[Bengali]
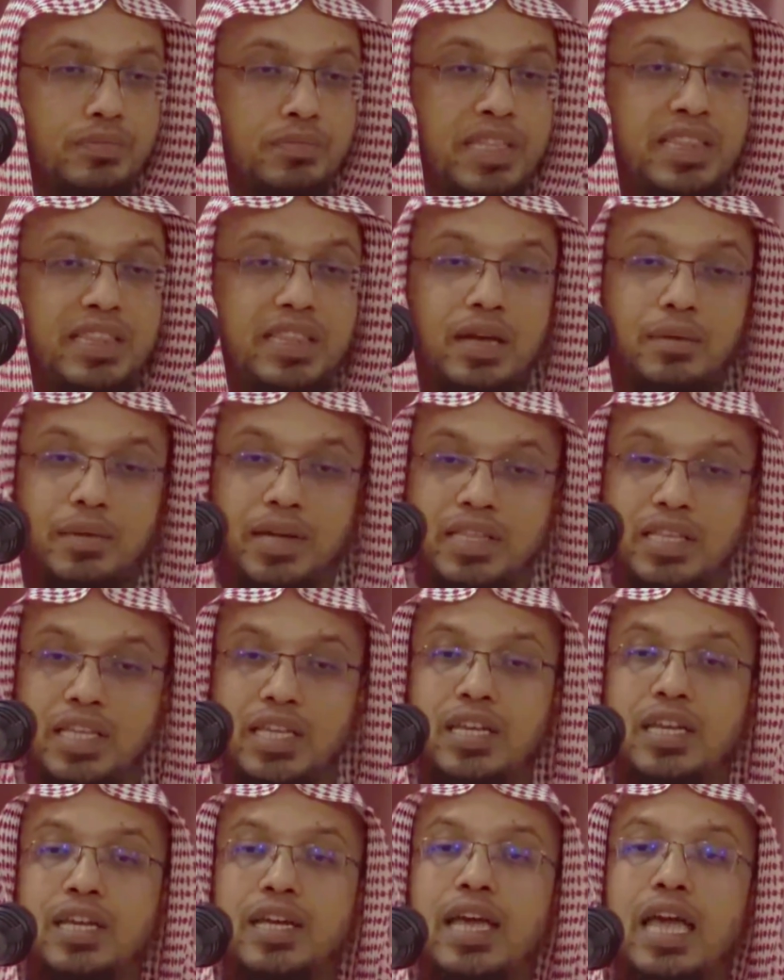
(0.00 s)
মিথ্যাবাদী
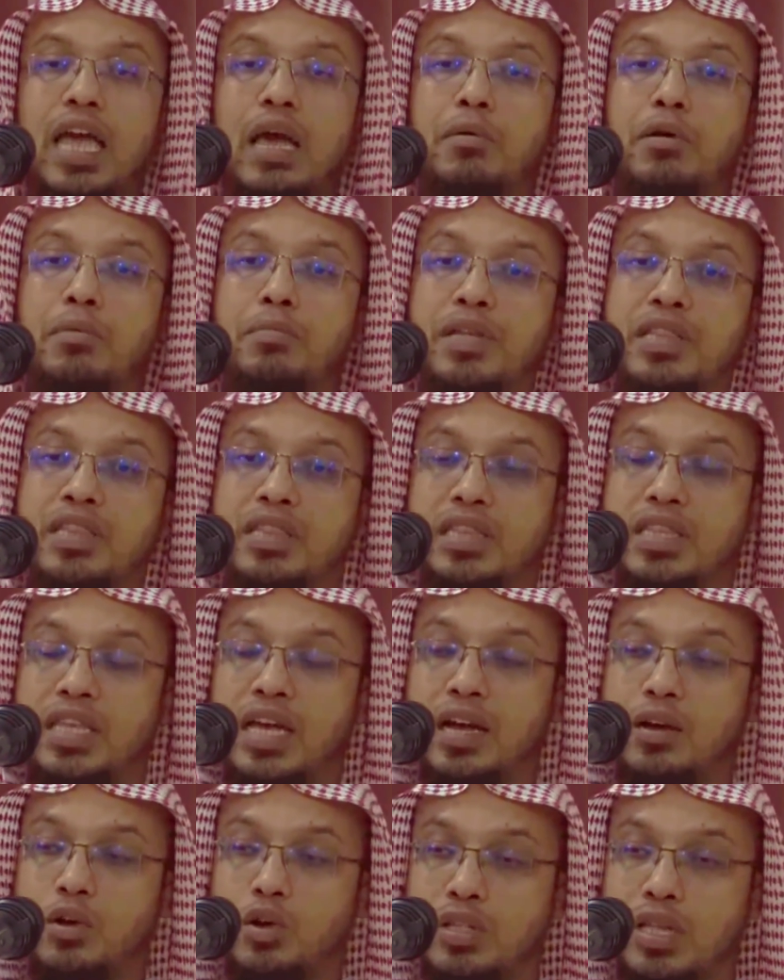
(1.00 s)
এবং
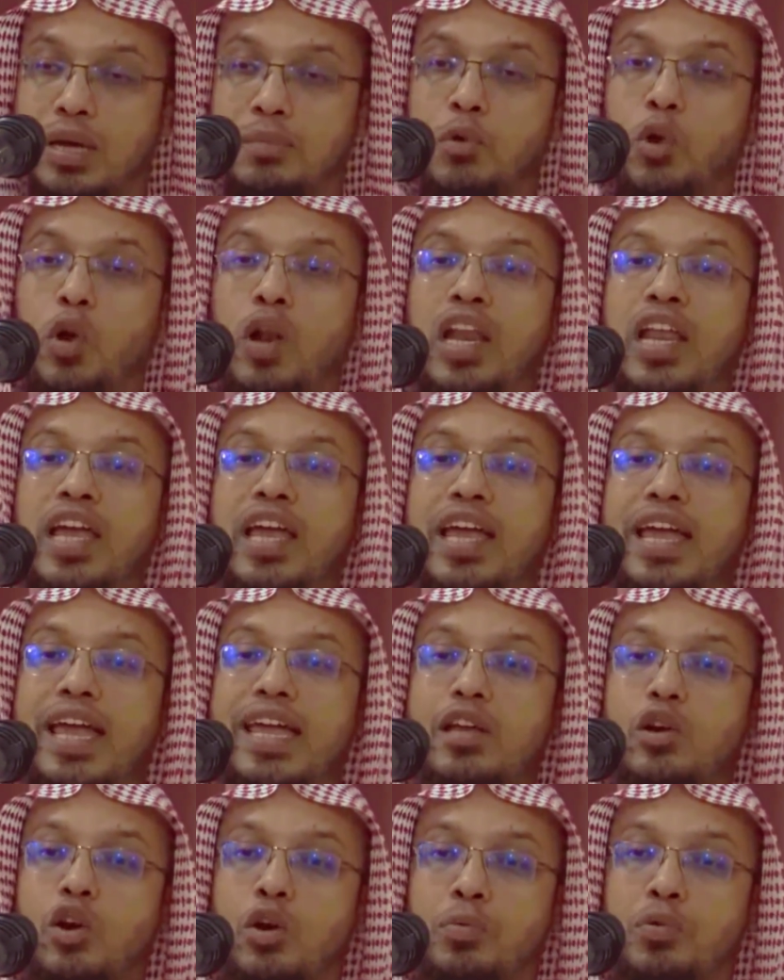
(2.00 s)
মিথ্যা কথা বললে
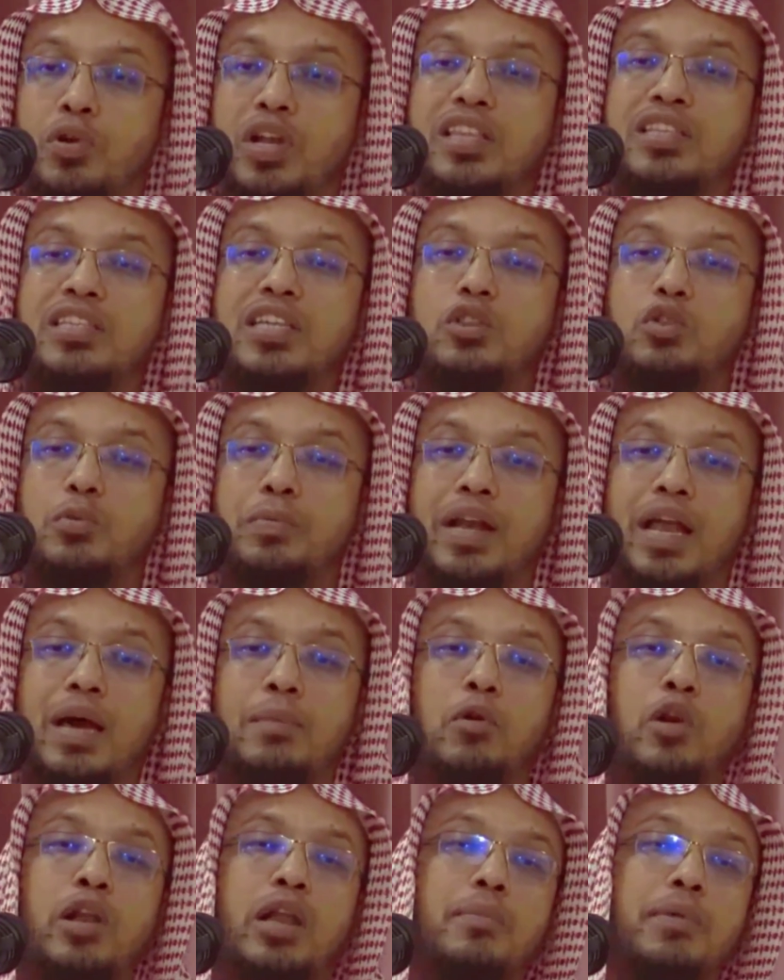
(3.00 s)
এই অপরাধটা তোমার
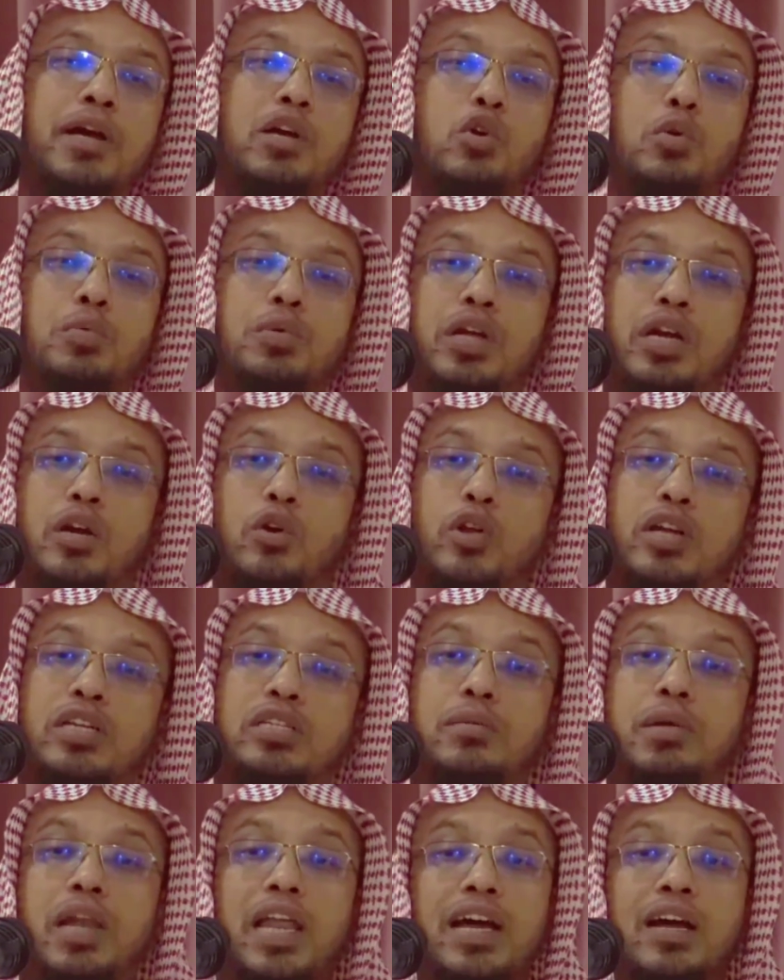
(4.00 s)
আমল নামায় কবিরা গোনা
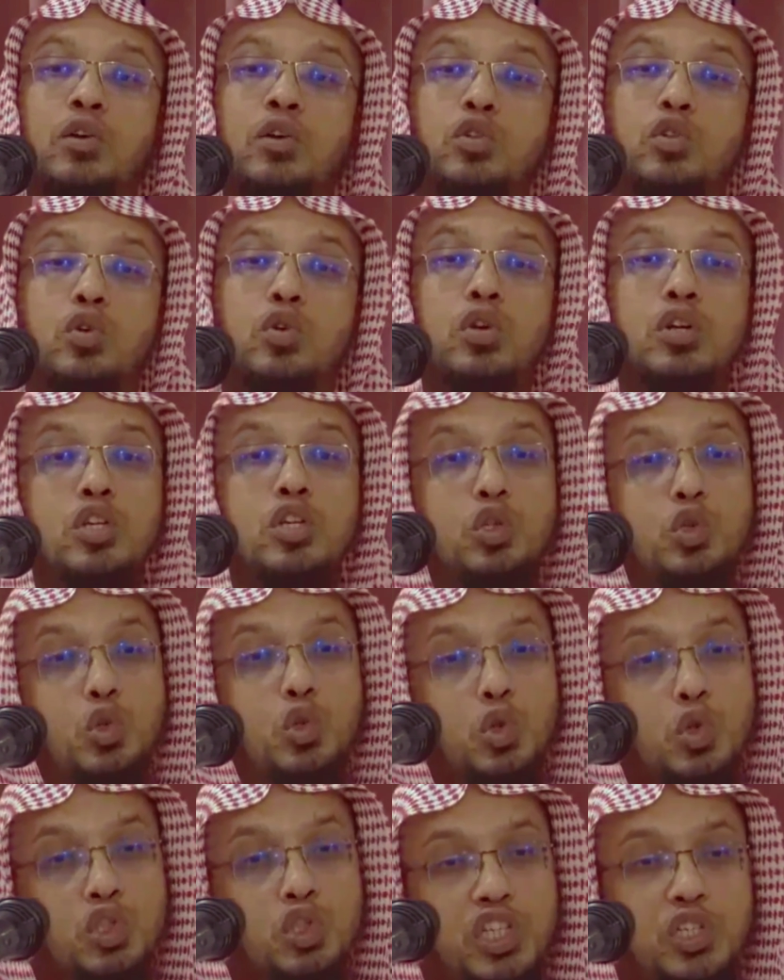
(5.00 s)
হিসেবে লেখা হতো
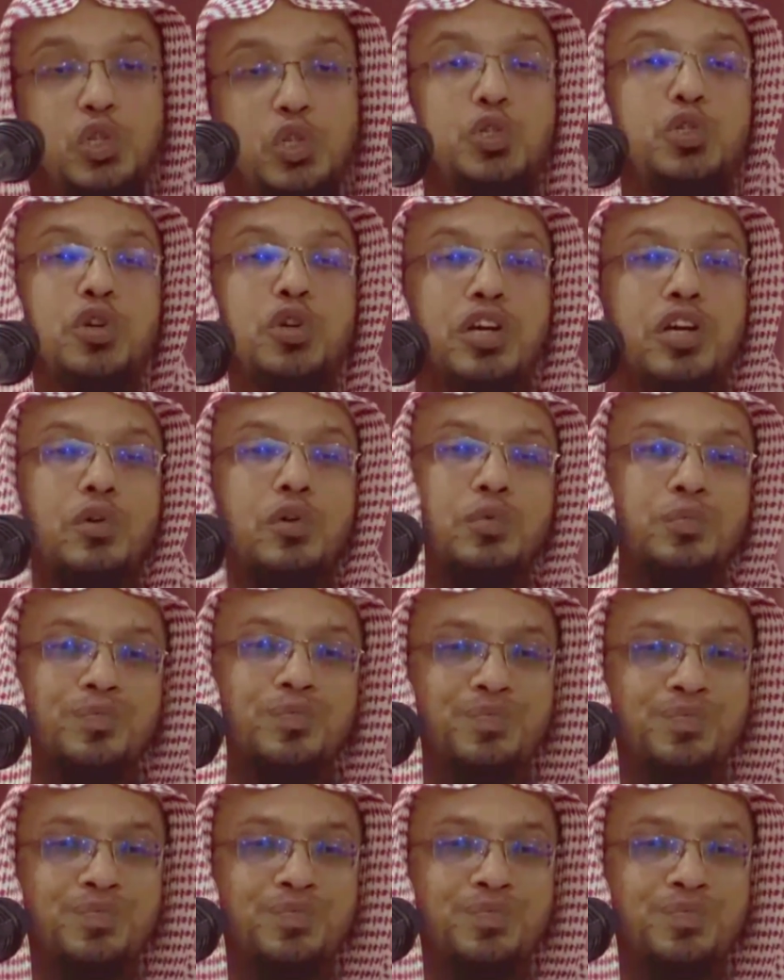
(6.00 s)
ছোট শিশুর সঙ্গেও